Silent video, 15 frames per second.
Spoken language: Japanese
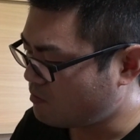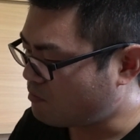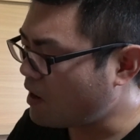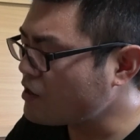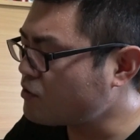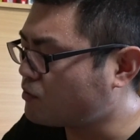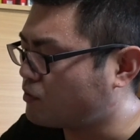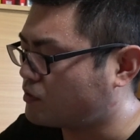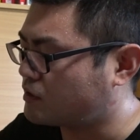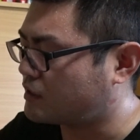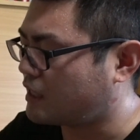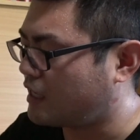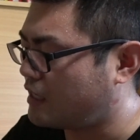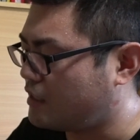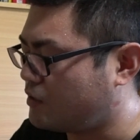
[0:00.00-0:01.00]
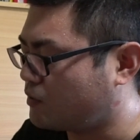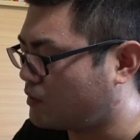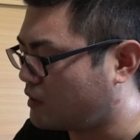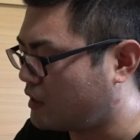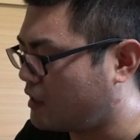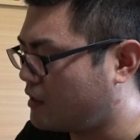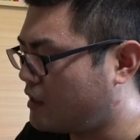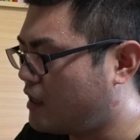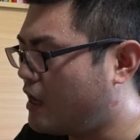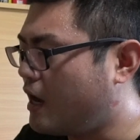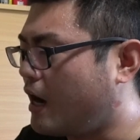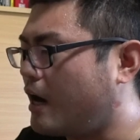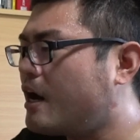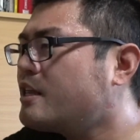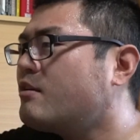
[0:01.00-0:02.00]
魔女の使いによって、
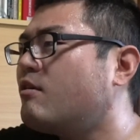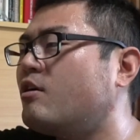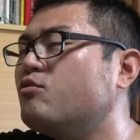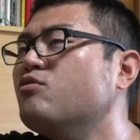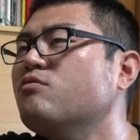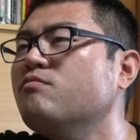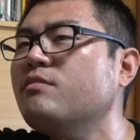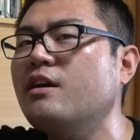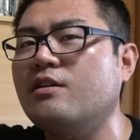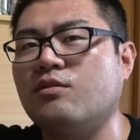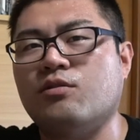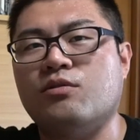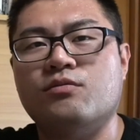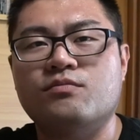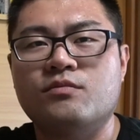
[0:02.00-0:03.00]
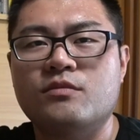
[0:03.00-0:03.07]
あなたは運命の